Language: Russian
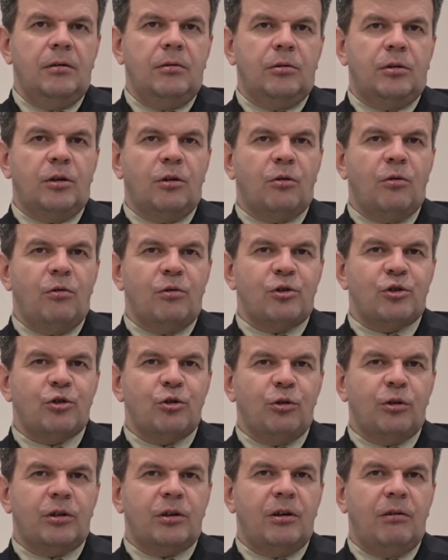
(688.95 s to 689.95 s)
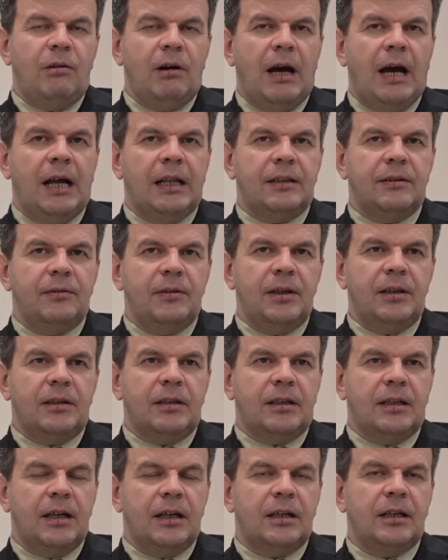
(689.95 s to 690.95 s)
вот такого четкого
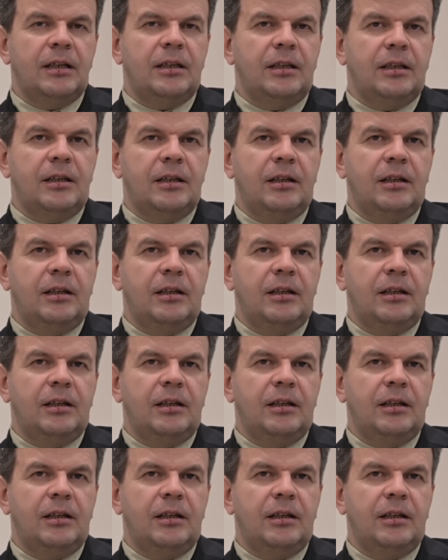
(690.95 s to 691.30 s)
ответа так и не